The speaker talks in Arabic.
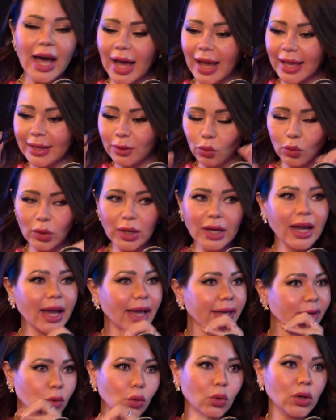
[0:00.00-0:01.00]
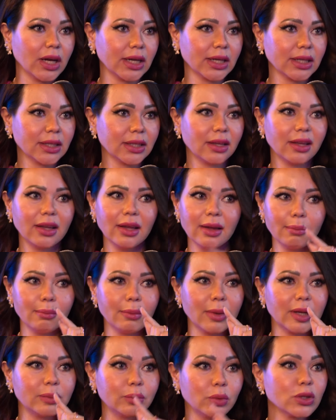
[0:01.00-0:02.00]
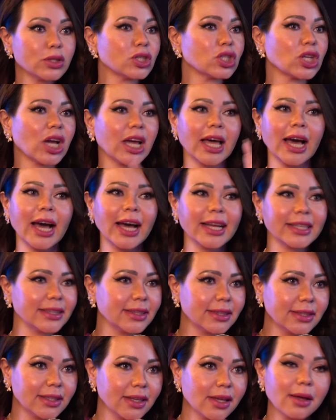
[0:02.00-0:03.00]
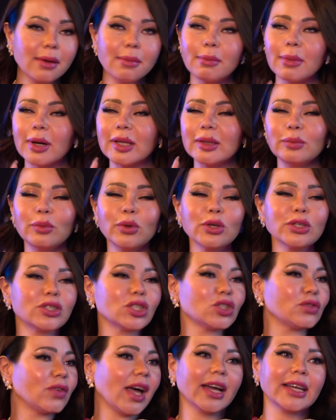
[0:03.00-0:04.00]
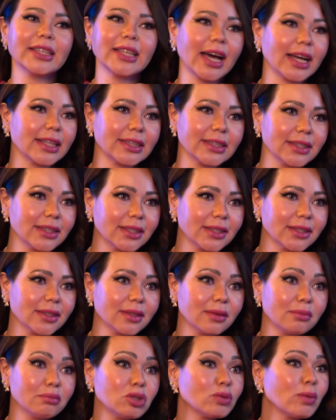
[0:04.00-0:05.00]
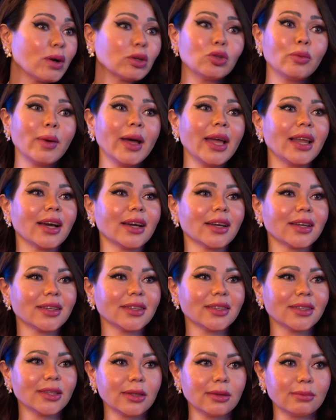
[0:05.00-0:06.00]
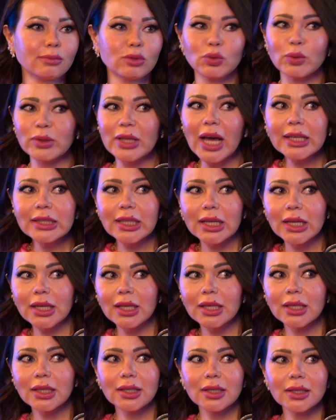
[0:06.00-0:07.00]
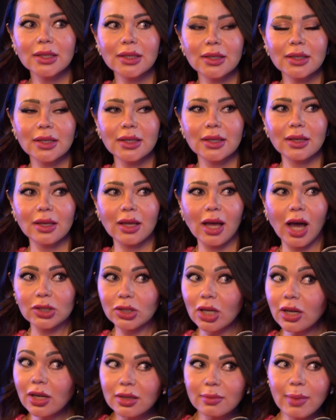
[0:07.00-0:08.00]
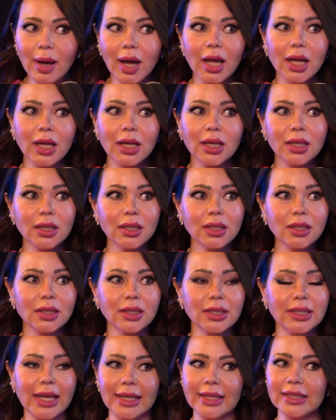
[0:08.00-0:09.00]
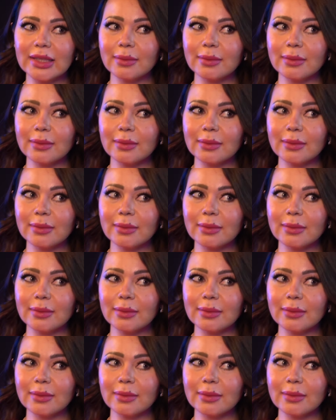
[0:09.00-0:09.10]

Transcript: هيجولك هيجولك ما تبصش على حد ما تبصش في حاجه حد مش مكتوبه لك مش بتاعتك اعترض بقى يعني